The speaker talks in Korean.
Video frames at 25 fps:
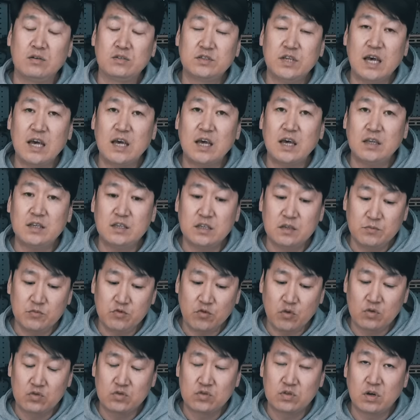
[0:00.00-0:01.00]

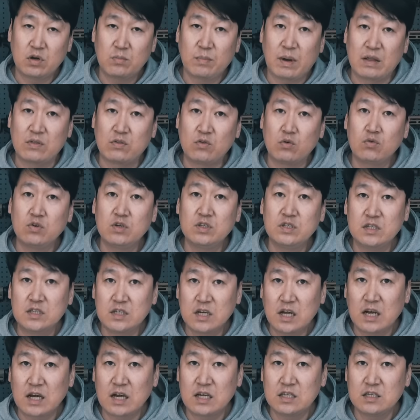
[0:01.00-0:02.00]
세짐으로써 반동은
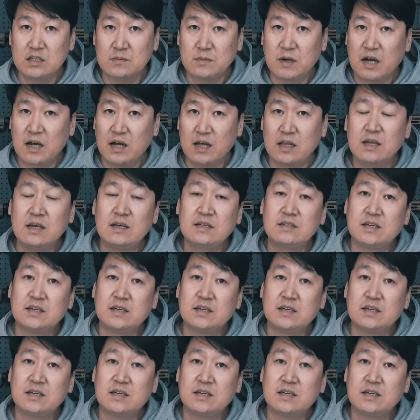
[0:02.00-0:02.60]
증가하겠지만